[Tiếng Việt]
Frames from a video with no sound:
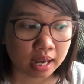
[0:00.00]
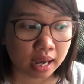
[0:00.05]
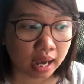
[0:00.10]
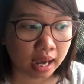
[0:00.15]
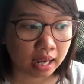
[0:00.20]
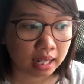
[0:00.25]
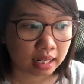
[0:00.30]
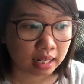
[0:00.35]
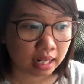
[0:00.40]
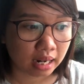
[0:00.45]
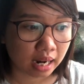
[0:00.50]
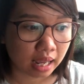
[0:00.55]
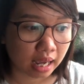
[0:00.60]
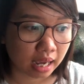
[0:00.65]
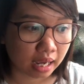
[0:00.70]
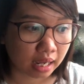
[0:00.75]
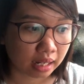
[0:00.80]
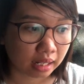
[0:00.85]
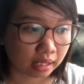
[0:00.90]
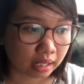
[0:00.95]
hay
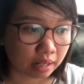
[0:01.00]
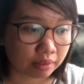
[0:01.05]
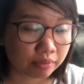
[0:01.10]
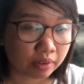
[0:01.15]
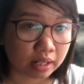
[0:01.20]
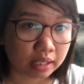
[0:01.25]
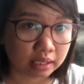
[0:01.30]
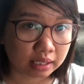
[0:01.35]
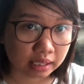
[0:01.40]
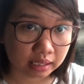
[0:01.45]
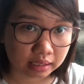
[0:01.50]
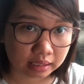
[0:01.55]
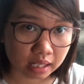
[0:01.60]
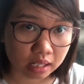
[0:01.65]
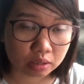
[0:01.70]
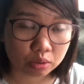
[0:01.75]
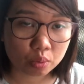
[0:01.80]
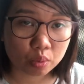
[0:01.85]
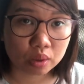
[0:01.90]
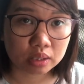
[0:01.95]
là cái phần trích
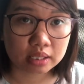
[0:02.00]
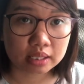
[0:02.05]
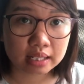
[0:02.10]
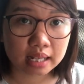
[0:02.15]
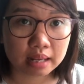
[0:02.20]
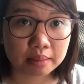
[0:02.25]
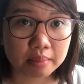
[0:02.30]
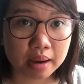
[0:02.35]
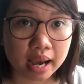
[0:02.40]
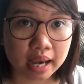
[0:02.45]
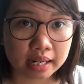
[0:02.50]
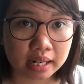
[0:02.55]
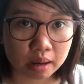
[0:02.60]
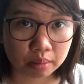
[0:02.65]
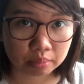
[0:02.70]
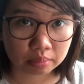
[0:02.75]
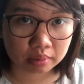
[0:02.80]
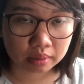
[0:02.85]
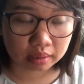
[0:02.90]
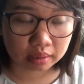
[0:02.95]
dẫn của những cái bài đọc